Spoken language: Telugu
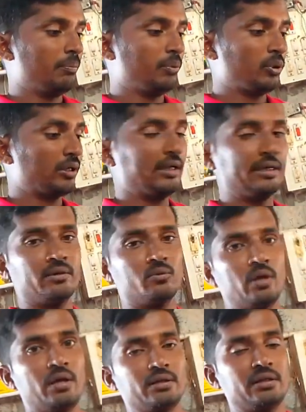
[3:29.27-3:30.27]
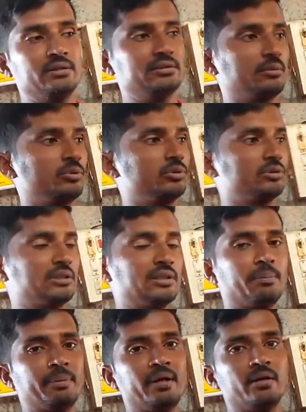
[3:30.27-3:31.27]
పొట్టెలైనా కూడా కనీసం
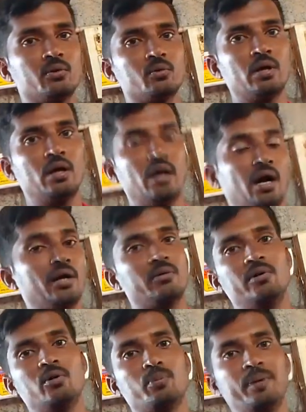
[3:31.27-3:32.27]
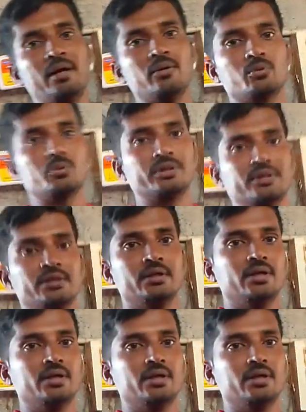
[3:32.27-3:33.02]
చిన్న పిల్ల అంటే కూడా ఆరు వేల రూపాయలు అవుతుంది